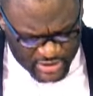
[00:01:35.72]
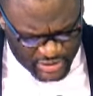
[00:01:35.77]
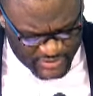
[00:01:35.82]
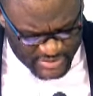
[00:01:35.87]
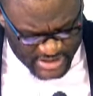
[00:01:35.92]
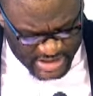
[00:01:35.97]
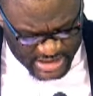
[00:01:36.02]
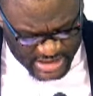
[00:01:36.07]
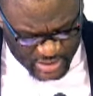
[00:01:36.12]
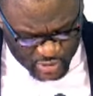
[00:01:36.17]

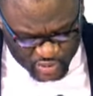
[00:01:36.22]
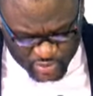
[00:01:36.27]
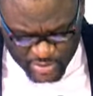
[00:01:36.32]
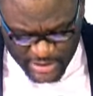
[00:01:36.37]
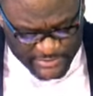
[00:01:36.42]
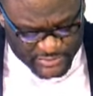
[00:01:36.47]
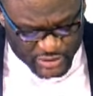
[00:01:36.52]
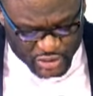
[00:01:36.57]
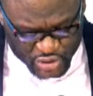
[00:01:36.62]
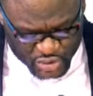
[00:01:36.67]
économique
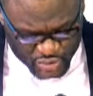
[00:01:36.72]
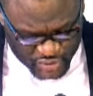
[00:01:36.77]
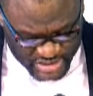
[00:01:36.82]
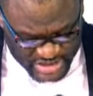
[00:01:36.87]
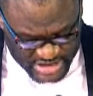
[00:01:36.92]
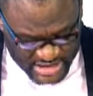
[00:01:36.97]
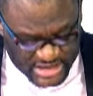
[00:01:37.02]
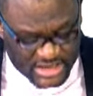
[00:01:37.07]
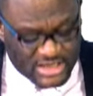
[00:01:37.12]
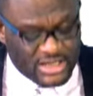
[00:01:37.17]
ou même
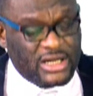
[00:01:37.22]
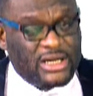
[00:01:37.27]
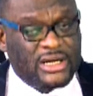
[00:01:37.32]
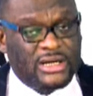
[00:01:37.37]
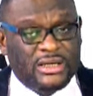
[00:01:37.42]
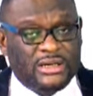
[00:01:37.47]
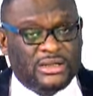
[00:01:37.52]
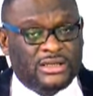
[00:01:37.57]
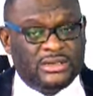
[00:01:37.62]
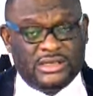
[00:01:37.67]
juridique
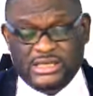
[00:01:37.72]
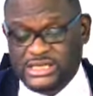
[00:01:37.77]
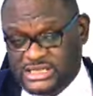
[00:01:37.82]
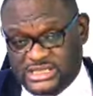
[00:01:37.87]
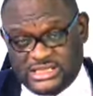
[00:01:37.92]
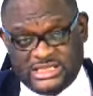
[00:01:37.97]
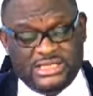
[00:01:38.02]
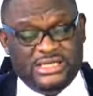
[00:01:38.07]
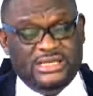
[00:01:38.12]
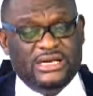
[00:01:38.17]
hein,
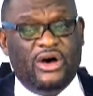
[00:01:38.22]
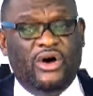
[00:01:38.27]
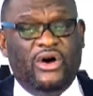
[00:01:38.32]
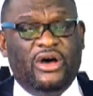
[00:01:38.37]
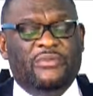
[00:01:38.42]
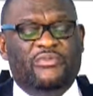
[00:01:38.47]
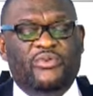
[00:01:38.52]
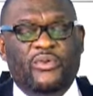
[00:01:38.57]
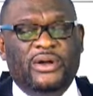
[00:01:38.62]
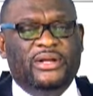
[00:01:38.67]
ici
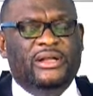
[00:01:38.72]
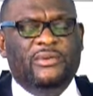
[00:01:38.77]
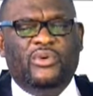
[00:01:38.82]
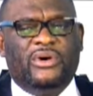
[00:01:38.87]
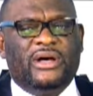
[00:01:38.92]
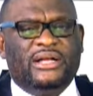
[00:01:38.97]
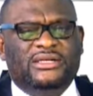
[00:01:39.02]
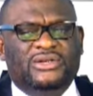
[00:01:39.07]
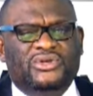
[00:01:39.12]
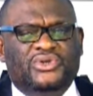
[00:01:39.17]
en
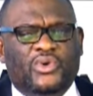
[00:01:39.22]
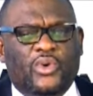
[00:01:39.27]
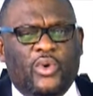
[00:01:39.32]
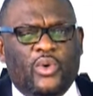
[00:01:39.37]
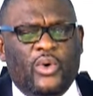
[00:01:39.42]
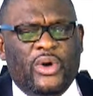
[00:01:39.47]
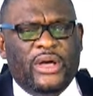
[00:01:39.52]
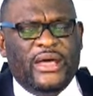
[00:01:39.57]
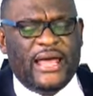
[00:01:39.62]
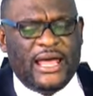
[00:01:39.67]
République démocratique
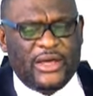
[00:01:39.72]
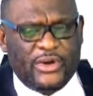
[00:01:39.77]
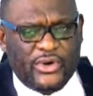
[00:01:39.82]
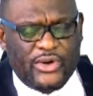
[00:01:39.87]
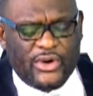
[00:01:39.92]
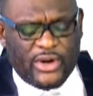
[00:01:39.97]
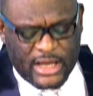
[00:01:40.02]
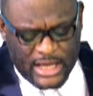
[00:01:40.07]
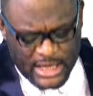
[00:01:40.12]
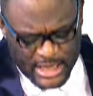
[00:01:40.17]
du Congo et
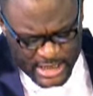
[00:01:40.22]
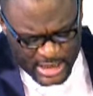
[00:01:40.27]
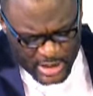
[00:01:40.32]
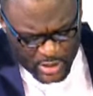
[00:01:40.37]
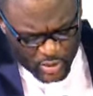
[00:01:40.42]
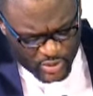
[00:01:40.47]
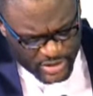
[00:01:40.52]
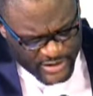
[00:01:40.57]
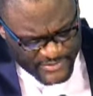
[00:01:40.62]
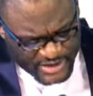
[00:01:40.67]
ailleurs.
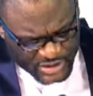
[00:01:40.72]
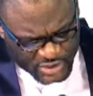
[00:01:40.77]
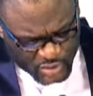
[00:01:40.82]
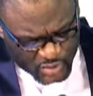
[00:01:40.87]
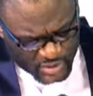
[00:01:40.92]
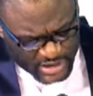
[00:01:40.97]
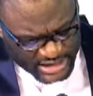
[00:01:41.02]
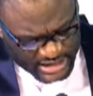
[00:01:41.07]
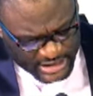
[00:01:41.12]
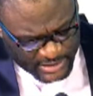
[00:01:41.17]
On les
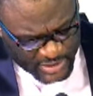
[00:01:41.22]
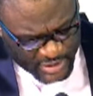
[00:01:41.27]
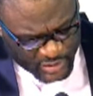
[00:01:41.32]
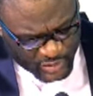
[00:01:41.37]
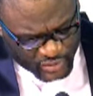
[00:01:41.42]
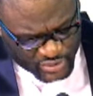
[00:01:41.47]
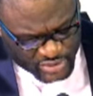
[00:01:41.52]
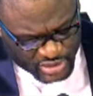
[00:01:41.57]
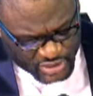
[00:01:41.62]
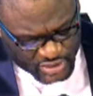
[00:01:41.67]
met sur la
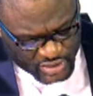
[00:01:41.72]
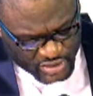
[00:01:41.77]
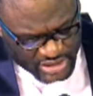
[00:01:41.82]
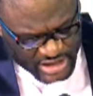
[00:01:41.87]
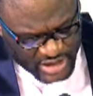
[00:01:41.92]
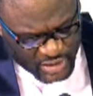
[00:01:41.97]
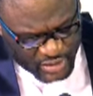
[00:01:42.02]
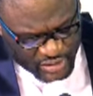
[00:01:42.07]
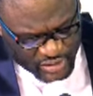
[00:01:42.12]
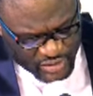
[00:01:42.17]
table et nous
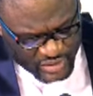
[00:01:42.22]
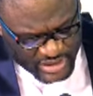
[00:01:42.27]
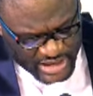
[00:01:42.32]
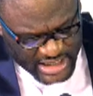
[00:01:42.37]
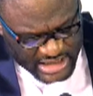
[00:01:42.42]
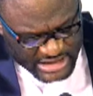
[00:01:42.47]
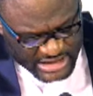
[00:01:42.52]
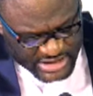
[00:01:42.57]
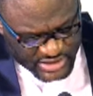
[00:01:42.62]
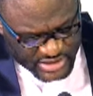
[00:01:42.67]
tentons de leur
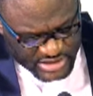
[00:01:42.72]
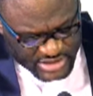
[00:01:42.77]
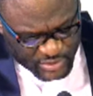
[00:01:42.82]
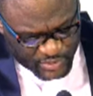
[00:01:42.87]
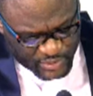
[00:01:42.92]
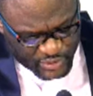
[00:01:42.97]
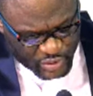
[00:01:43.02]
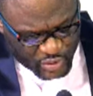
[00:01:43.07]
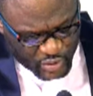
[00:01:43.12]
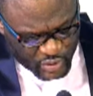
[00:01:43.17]
donner un
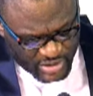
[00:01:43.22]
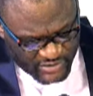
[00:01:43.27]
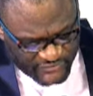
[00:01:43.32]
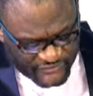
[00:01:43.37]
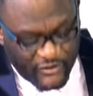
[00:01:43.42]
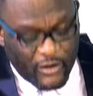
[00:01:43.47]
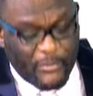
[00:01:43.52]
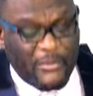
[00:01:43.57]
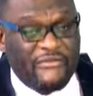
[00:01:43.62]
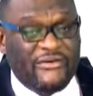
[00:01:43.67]
sens ou
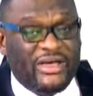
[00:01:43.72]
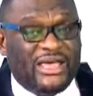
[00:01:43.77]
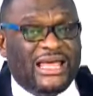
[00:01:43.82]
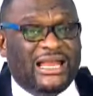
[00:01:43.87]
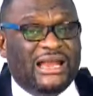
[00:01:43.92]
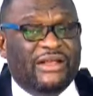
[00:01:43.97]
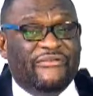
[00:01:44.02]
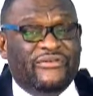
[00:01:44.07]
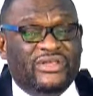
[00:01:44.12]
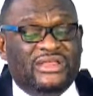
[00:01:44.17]
plutôt une forme
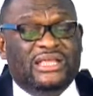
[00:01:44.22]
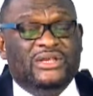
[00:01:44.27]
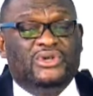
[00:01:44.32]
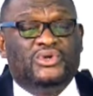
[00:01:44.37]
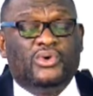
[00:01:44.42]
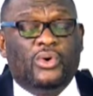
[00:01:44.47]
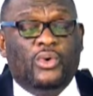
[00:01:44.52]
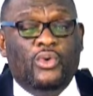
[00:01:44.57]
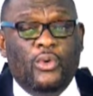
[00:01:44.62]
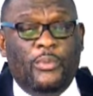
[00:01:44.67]
avec un
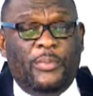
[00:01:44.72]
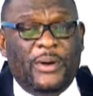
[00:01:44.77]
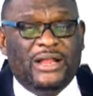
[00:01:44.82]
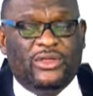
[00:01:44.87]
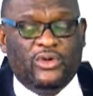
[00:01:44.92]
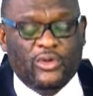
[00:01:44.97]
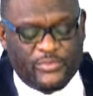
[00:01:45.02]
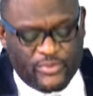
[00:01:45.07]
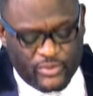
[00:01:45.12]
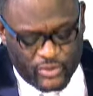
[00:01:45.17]
invité sur le
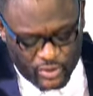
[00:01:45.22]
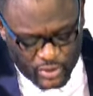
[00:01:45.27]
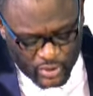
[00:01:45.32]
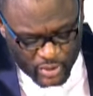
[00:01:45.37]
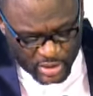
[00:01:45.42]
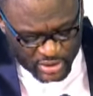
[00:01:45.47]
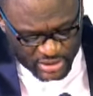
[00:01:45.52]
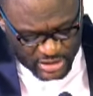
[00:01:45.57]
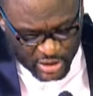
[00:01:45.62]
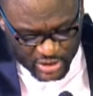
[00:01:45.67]
plateau
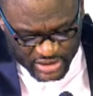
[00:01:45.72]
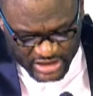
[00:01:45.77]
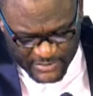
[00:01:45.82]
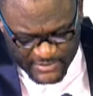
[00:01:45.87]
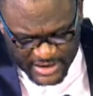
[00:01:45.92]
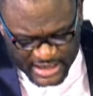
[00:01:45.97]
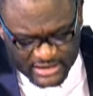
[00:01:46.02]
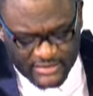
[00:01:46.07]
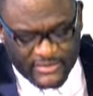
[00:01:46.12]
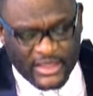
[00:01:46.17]
pour
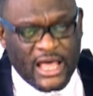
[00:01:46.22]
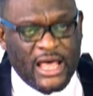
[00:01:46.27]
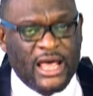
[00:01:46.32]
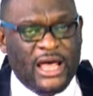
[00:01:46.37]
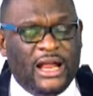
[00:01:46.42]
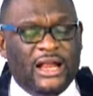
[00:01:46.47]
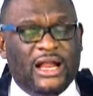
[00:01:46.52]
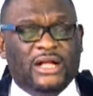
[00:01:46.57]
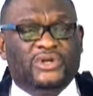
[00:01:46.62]
en débattre.